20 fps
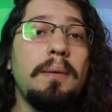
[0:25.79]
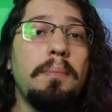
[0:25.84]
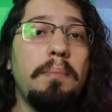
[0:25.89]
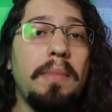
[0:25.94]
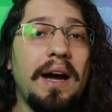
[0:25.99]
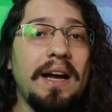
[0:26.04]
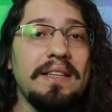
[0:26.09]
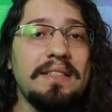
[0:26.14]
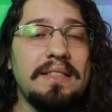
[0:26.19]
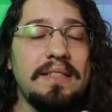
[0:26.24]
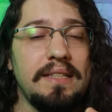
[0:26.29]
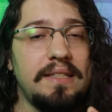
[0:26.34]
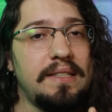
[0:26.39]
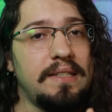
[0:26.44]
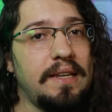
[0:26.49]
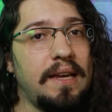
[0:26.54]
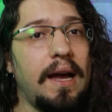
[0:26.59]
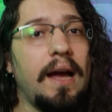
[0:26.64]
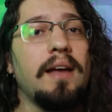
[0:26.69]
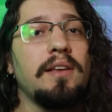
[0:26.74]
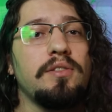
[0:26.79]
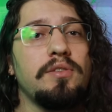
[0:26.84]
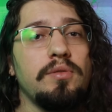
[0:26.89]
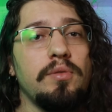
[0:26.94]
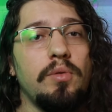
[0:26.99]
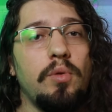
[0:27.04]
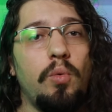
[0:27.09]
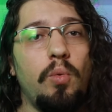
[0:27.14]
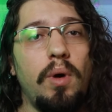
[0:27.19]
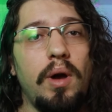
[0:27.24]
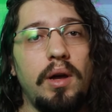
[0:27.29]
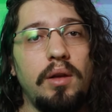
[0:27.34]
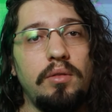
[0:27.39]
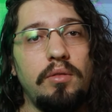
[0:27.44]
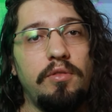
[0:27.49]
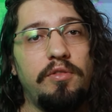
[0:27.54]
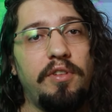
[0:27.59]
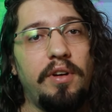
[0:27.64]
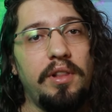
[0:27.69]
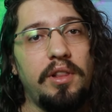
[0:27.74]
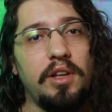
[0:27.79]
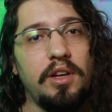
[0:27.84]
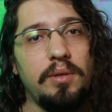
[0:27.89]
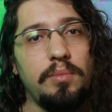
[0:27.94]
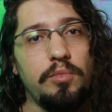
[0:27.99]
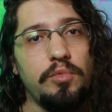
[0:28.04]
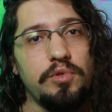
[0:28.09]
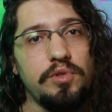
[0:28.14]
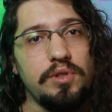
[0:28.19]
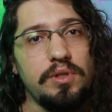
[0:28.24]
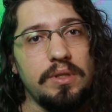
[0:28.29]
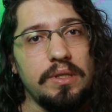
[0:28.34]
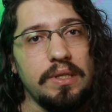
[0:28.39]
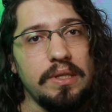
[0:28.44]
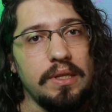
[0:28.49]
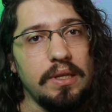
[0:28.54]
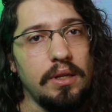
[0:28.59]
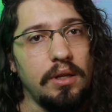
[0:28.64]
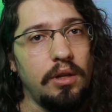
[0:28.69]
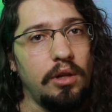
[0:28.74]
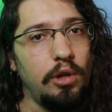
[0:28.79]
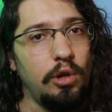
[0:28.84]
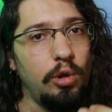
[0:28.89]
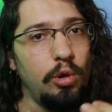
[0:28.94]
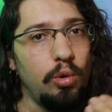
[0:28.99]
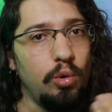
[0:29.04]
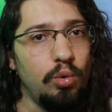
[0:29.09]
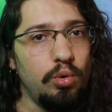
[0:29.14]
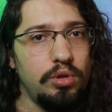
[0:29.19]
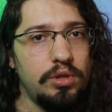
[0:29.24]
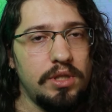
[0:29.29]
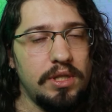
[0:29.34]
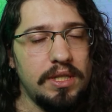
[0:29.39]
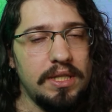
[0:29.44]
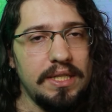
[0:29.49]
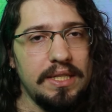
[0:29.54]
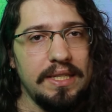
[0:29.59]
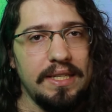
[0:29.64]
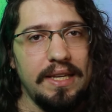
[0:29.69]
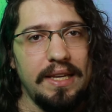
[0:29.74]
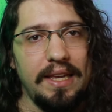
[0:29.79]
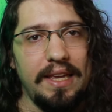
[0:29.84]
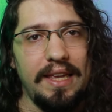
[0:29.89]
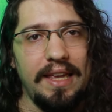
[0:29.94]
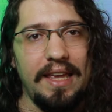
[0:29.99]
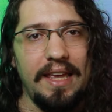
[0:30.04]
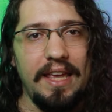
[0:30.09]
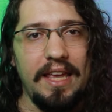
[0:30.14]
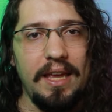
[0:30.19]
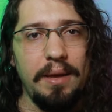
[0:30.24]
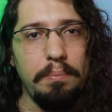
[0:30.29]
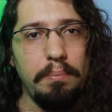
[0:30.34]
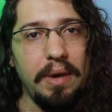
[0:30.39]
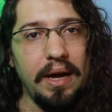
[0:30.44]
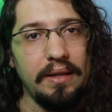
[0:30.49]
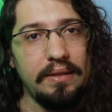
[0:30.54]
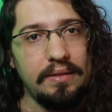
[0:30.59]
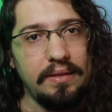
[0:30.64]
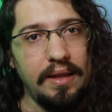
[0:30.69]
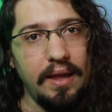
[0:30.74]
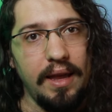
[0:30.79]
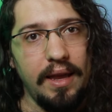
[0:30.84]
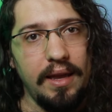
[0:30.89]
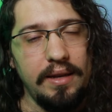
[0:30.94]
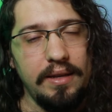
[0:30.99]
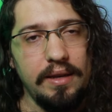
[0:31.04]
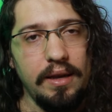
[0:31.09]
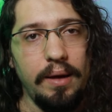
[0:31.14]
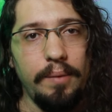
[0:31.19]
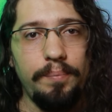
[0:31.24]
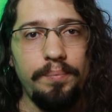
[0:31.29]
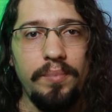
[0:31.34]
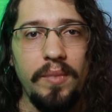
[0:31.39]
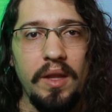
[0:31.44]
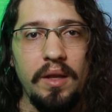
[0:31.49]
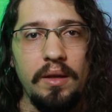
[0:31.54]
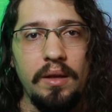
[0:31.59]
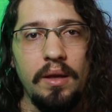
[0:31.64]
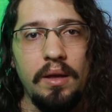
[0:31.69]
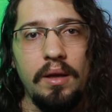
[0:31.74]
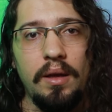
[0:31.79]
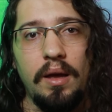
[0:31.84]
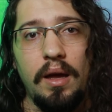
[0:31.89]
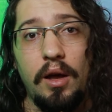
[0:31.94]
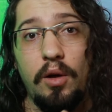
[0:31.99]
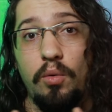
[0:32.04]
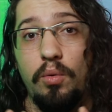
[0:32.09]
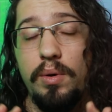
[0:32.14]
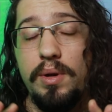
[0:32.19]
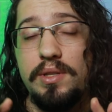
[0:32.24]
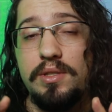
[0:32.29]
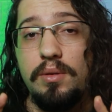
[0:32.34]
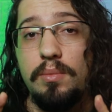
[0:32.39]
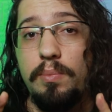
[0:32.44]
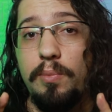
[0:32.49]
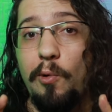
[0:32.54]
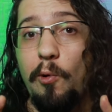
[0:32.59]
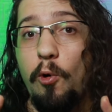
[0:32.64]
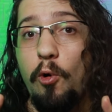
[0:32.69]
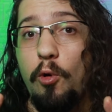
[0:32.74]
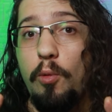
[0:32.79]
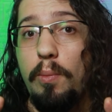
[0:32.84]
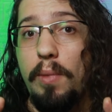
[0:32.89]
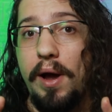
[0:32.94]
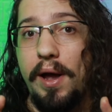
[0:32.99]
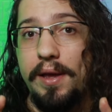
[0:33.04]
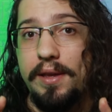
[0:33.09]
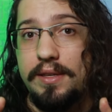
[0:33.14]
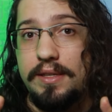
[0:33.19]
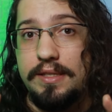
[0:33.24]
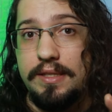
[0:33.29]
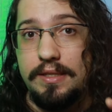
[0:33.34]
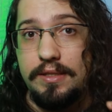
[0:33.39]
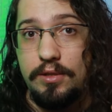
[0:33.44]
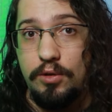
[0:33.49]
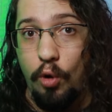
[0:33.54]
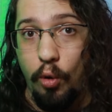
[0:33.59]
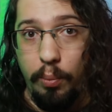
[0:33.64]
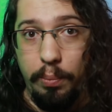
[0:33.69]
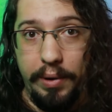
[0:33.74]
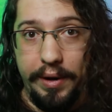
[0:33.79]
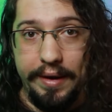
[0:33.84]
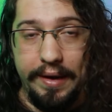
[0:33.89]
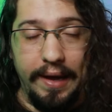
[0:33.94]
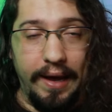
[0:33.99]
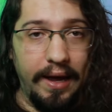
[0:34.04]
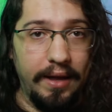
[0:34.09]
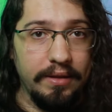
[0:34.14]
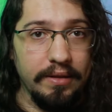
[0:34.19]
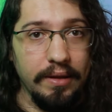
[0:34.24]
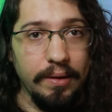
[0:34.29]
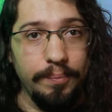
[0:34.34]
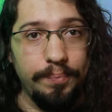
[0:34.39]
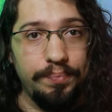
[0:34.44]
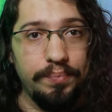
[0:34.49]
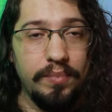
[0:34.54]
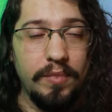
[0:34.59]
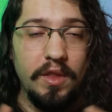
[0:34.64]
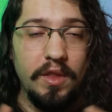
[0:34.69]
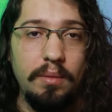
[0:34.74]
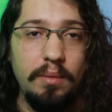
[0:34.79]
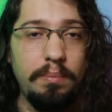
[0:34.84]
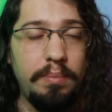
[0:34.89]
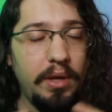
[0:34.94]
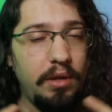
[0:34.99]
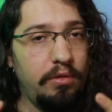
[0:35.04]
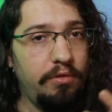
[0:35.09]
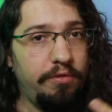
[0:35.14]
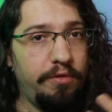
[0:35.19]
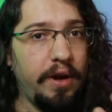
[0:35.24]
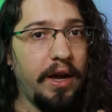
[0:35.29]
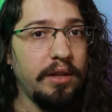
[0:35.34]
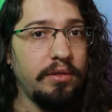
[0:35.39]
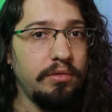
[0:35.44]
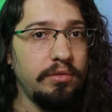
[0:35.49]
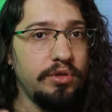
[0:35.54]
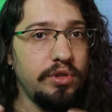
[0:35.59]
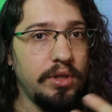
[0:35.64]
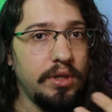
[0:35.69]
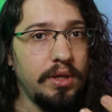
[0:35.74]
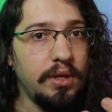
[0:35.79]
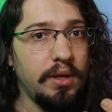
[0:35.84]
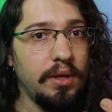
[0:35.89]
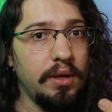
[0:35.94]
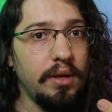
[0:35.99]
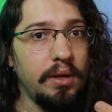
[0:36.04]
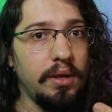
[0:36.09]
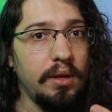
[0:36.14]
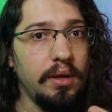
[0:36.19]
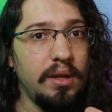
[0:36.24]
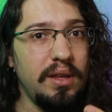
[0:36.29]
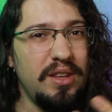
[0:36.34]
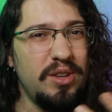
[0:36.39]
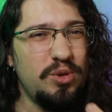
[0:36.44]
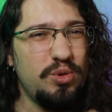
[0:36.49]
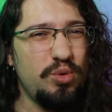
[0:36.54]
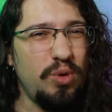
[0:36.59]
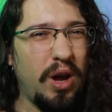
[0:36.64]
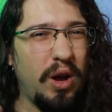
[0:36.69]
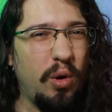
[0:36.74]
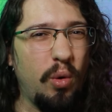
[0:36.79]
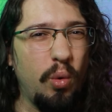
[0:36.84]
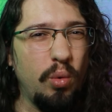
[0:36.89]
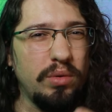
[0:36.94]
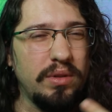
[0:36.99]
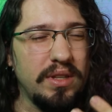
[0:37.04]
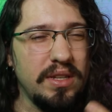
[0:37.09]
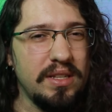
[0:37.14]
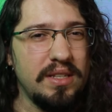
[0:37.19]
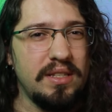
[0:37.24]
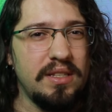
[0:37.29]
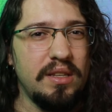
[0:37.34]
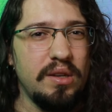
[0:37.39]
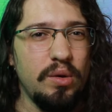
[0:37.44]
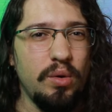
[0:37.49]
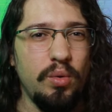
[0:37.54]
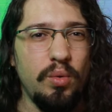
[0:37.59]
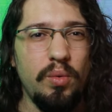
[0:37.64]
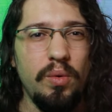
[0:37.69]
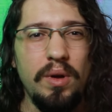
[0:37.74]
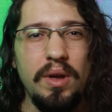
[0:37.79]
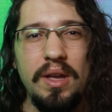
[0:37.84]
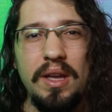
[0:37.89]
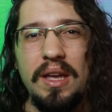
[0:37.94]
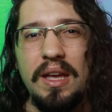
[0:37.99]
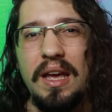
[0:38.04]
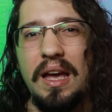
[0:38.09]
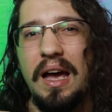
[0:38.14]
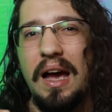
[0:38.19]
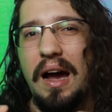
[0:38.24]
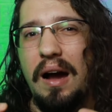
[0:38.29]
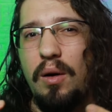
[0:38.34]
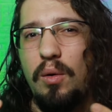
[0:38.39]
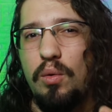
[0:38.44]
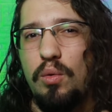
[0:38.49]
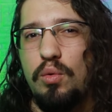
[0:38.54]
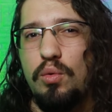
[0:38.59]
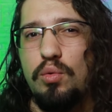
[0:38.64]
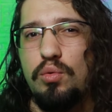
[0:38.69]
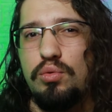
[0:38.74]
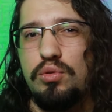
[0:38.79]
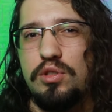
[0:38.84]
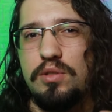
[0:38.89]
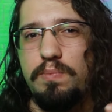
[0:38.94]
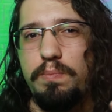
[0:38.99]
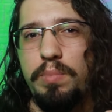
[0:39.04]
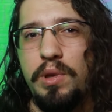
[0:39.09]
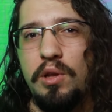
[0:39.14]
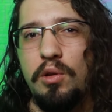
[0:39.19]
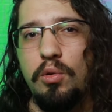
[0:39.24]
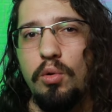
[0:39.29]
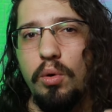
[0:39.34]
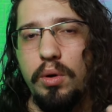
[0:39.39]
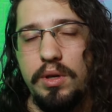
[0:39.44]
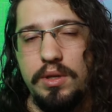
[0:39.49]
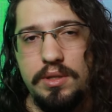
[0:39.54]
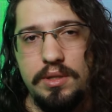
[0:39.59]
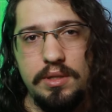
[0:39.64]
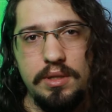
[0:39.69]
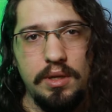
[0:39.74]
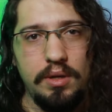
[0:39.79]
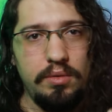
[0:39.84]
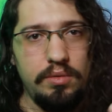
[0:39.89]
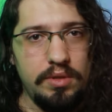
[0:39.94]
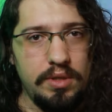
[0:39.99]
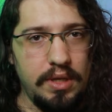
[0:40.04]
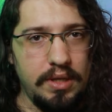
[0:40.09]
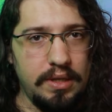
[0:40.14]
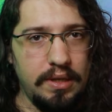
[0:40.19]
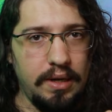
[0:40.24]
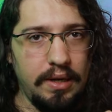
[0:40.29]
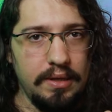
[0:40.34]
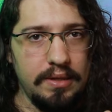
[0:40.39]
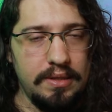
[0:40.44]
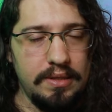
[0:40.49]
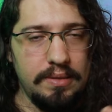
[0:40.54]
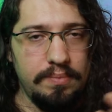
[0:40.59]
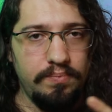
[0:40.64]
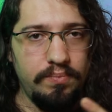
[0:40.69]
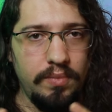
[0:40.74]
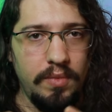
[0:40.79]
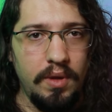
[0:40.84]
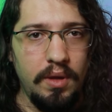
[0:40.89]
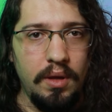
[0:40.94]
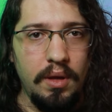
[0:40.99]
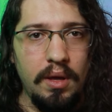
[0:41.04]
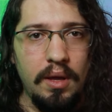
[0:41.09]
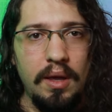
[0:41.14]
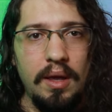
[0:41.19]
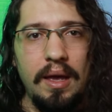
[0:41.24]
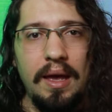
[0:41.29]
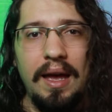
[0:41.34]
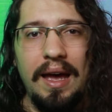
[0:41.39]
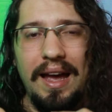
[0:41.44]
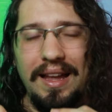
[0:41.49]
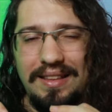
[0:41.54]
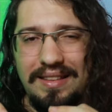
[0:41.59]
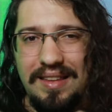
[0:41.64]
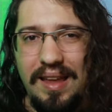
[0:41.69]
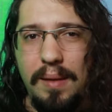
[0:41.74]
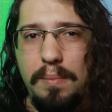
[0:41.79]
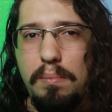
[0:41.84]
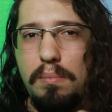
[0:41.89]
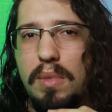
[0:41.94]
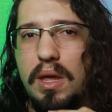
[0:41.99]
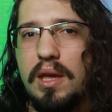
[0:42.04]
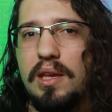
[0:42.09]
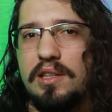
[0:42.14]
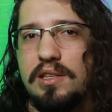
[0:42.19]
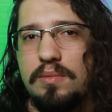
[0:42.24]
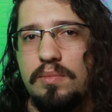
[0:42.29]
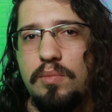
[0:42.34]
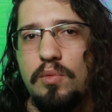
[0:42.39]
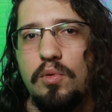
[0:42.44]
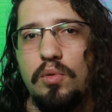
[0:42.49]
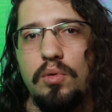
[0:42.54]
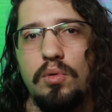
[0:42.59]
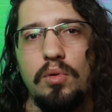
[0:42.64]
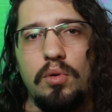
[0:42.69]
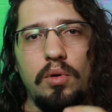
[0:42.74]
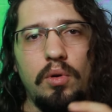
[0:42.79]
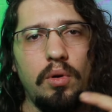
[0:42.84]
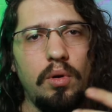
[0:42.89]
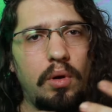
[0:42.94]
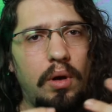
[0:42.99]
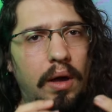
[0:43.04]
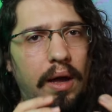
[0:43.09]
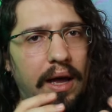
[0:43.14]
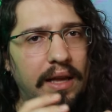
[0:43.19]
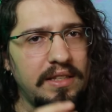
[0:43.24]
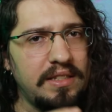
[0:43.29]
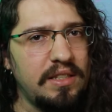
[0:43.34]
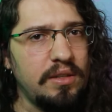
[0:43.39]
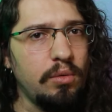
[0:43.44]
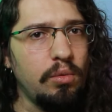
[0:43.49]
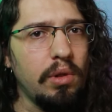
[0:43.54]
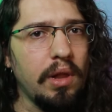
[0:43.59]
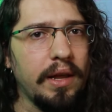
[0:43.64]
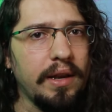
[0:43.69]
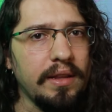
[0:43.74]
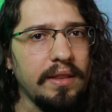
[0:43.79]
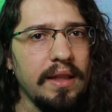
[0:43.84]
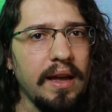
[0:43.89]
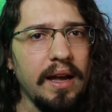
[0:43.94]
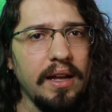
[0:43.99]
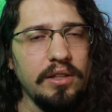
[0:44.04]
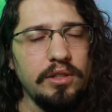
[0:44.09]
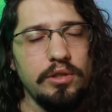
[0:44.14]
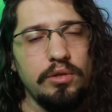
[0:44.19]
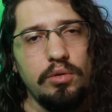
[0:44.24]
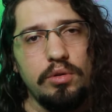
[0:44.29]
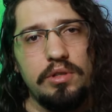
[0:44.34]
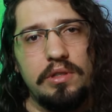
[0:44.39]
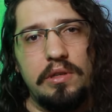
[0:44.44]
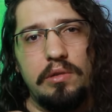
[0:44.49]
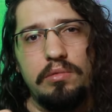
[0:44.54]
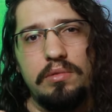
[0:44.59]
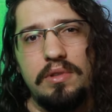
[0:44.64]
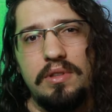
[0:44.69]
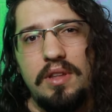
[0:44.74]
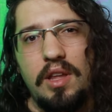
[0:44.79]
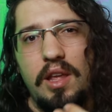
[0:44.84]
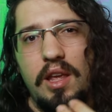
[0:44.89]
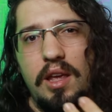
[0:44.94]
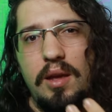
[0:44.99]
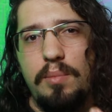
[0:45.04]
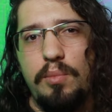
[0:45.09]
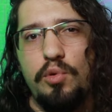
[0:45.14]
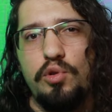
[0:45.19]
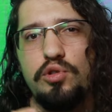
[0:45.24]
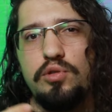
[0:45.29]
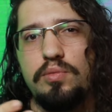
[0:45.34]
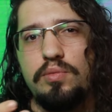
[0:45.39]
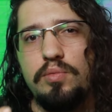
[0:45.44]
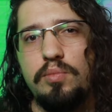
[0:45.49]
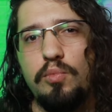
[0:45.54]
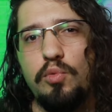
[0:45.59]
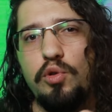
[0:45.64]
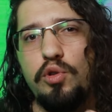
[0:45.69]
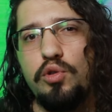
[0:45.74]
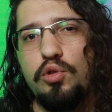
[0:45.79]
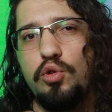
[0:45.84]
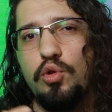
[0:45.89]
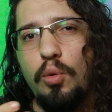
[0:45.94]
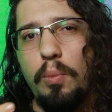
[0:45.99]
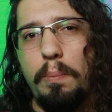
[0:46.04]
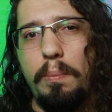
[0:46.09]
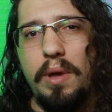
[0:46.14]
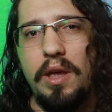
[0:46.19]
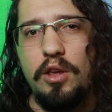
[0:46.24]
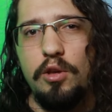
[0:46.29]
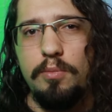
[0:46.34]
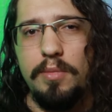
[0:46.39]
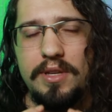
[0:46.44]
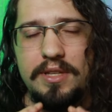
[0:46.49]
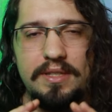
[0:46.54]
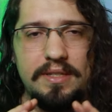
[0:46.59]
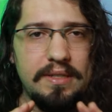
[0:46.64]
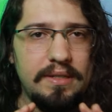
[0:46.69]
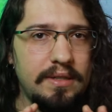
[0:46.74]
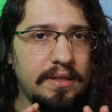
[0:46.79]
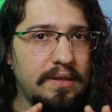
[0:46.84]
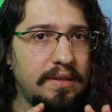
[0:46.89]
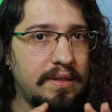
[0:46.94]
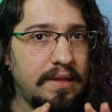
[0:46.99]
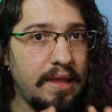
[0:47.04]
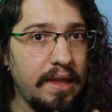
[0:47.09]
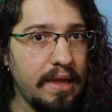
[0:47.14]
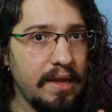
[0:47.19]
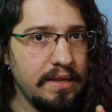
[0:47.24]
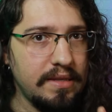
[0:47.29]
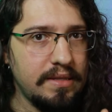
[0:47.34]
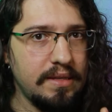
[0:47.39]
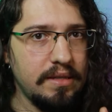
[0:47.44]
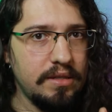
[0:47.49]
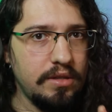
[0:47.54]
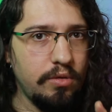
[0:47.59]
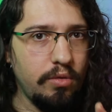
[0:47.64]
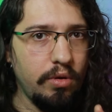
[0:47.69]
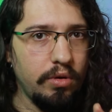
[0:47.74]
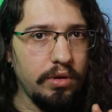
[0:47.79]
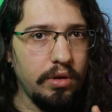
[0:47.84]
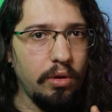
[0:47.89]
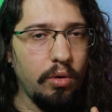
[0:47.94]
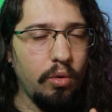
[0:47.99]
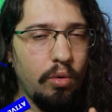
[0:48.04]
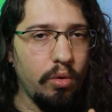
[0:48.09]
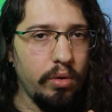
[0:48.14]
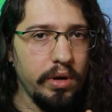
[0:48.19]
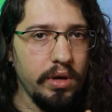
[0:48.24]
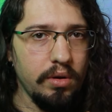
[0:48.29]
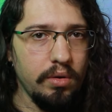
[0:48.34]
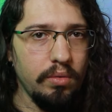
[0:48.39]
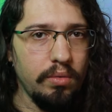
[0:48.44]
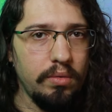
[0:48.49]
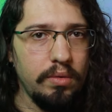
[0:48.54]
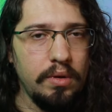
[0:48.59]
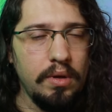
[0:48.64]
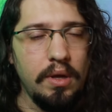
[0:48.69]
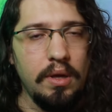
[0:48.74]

Mas nesse caso, quando falamos de luz e matéria, a coisa é um pouco mais complicada, pelo fato de que isso aconteceu há alguns bilhões de anos atrás. Até mesmo a singularidade, nós não temos muito bem uma certeza de quando ela ocorreu.